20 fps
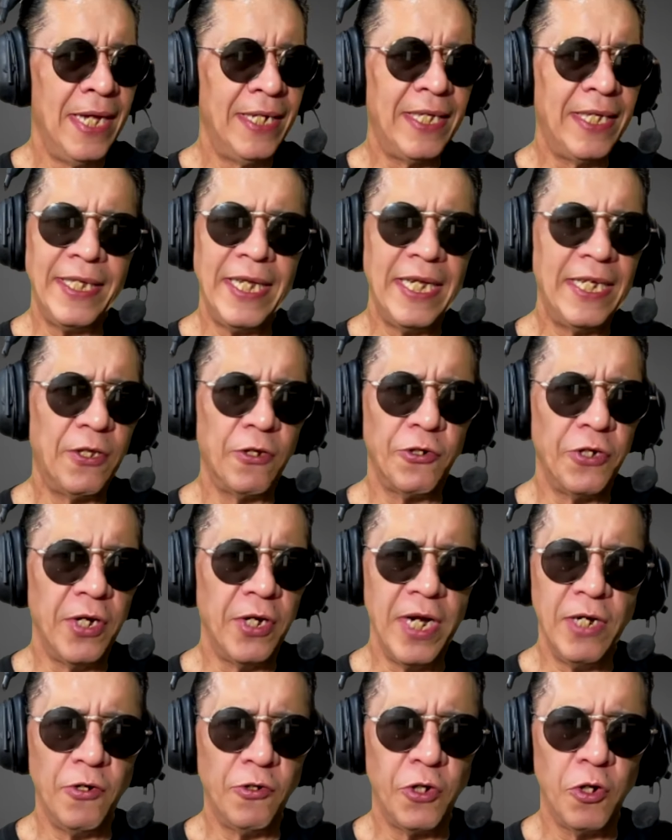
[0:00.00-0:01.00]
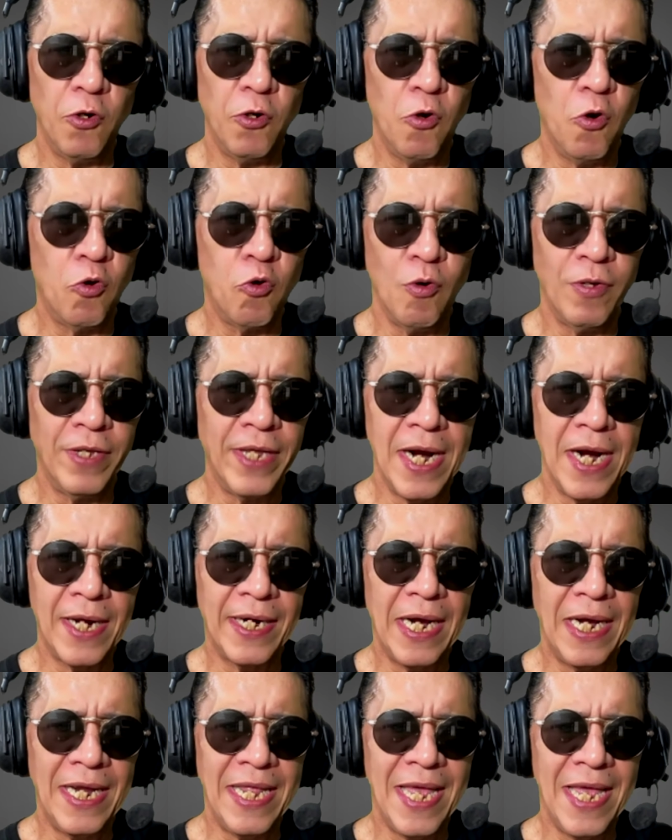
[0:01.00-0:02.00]
Estas distorsiones no solo ocultan la
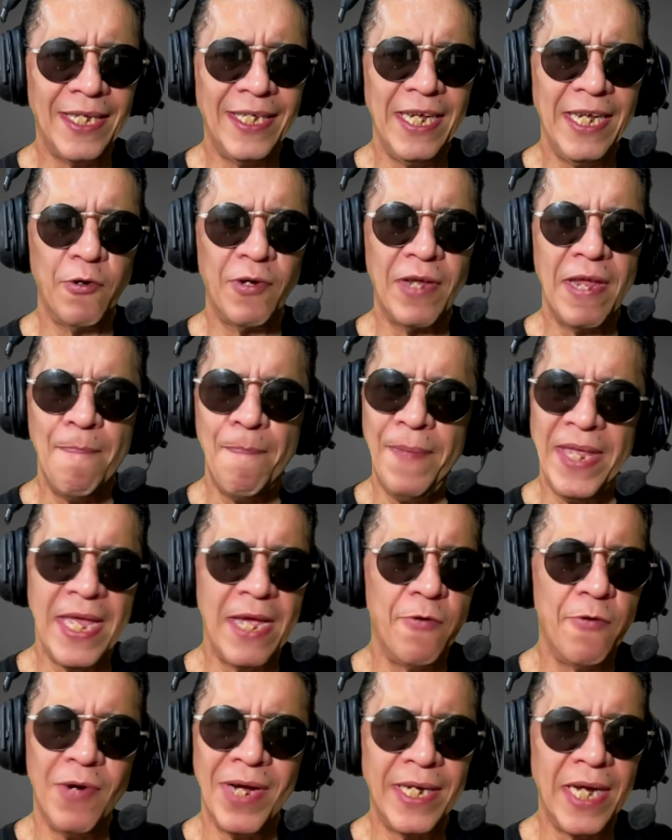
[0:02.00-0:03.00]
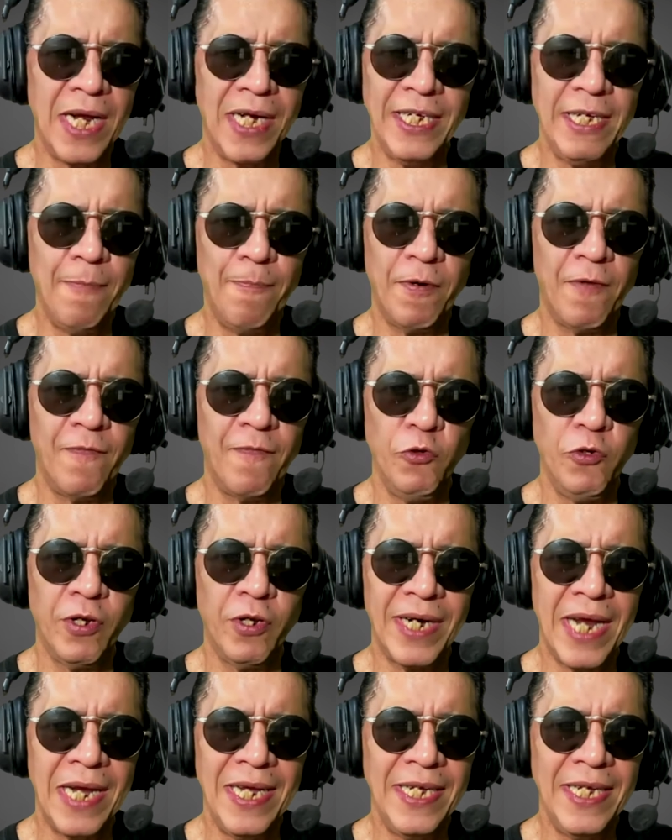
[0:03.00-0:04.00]
realidad, sino que impiden un análisis profundo
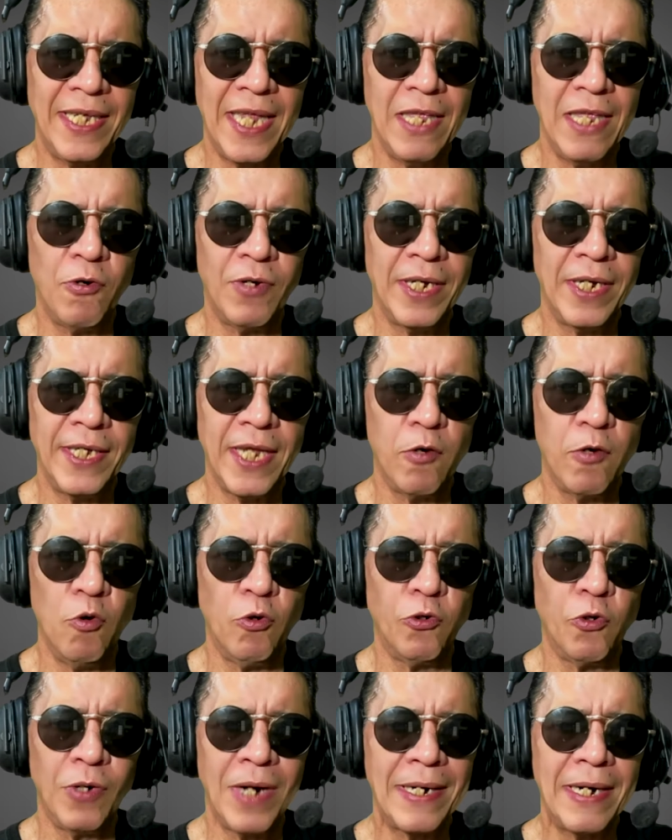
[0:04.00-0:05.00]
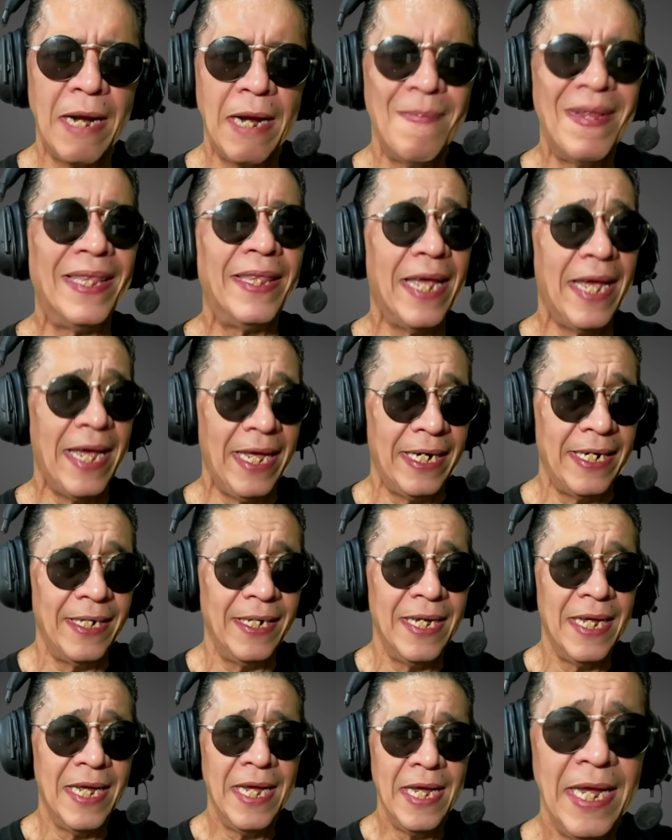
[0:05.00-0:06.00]
y realista de lo que estas culturas realmente eran
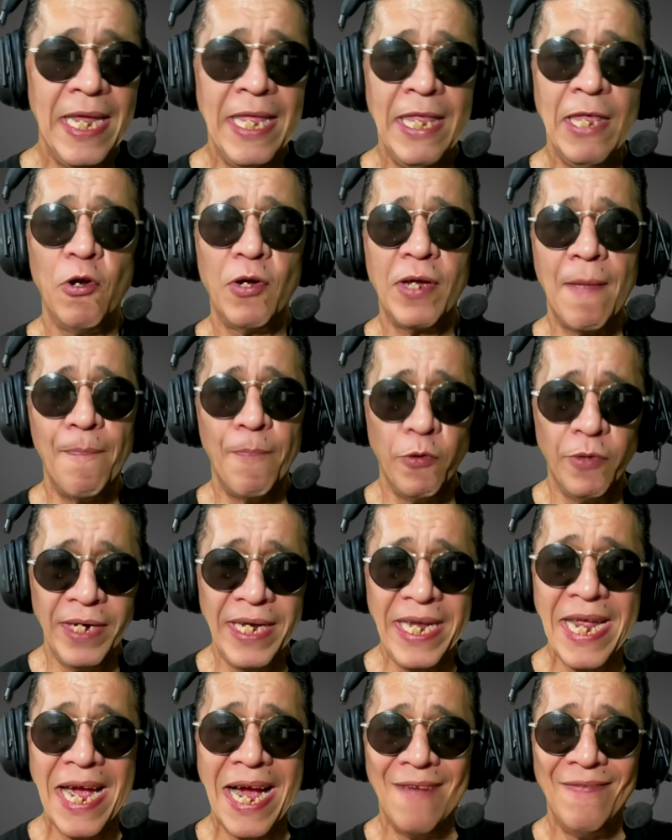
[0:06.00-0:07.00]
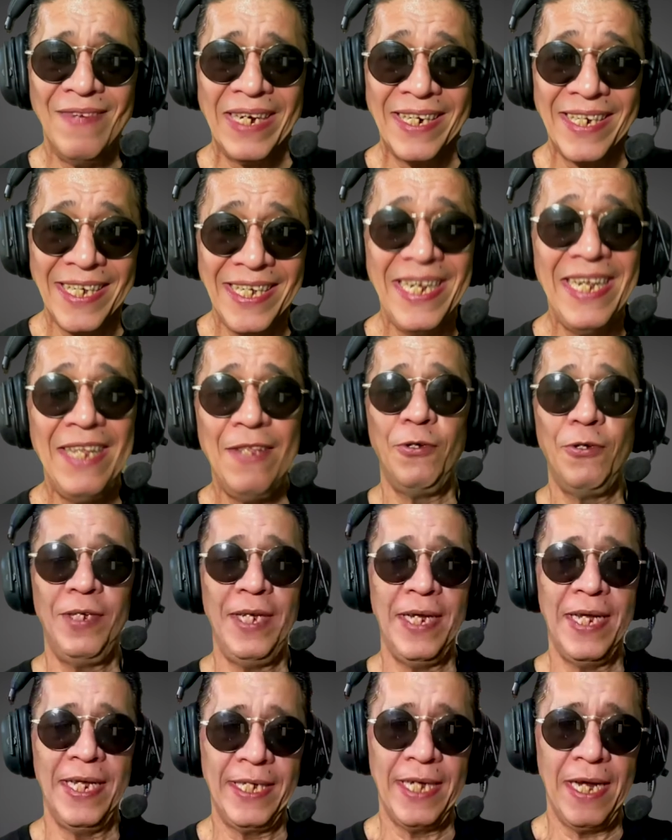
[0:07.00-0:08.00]
y de lo que podrían haber sido
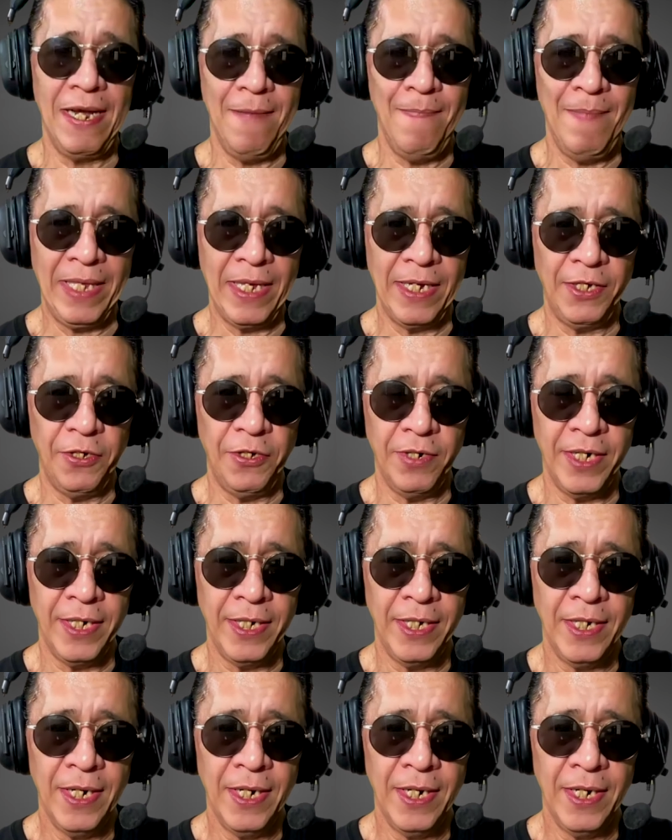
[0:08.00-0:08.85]
sin esas limitaciones.